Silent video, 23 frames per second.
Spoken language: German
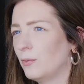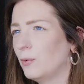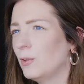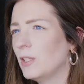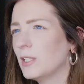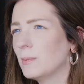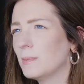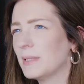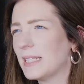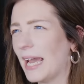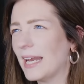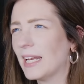Fühle
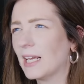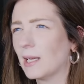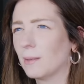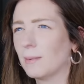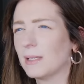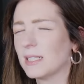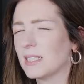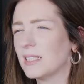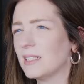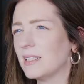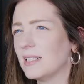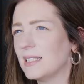ich mich
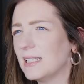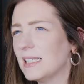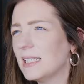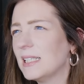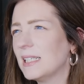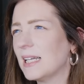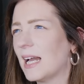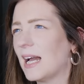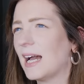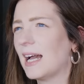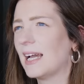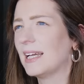einigermaßen
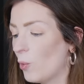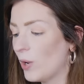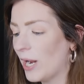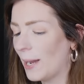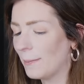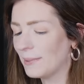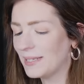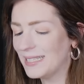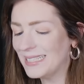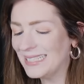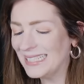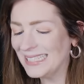sicher? Oder
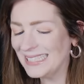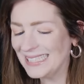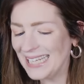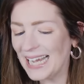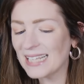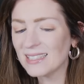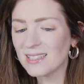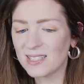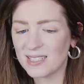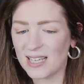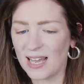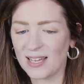habe ich diese
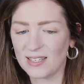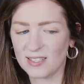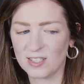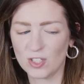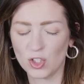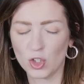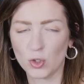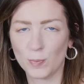ganz krassen